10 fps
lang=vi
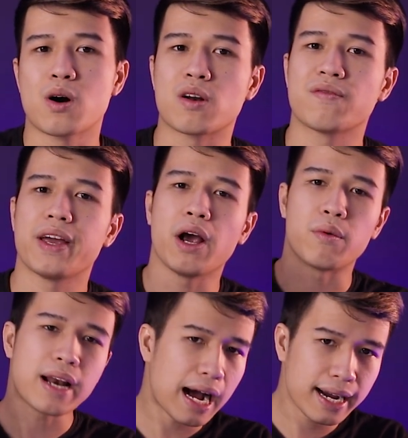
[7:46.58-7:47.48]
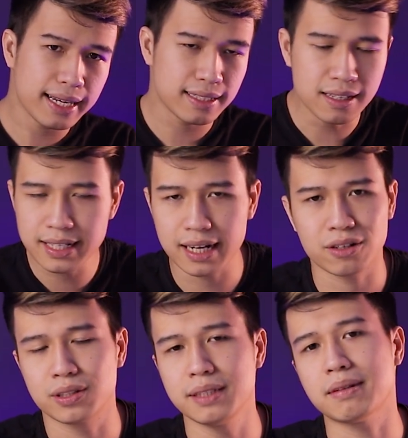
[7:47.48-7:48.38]
Còn về hiệu năng ấy, đương
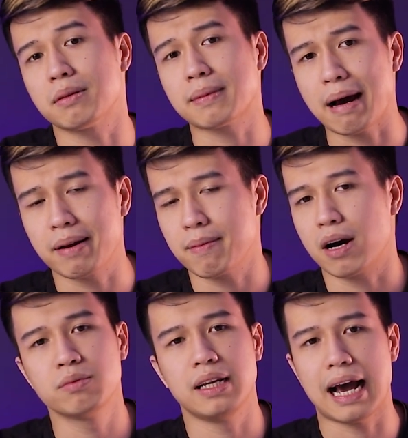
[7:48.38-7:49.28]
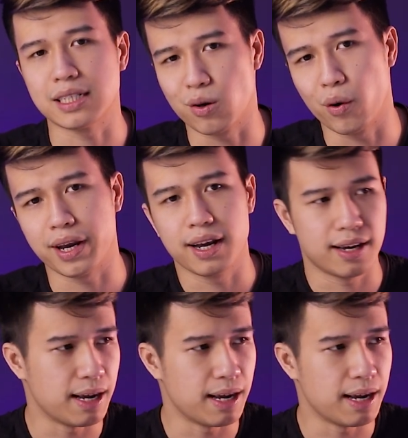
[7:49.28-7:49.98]
nhiên con chip tám tám tám này các bạn không gì lạ rồi,